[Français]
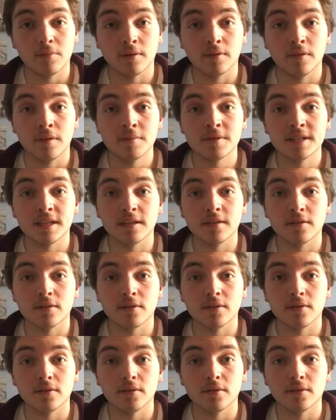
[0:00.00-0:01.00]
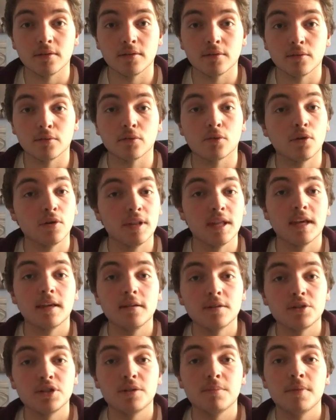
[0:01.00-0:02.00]
point faible, c'est qu'on euh,
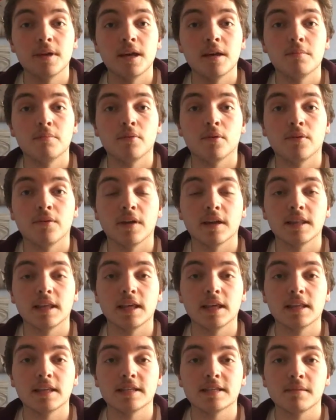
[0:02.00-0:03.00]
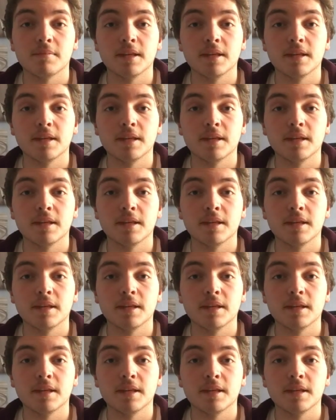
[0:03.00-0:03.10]
connaît JBL pour faire des,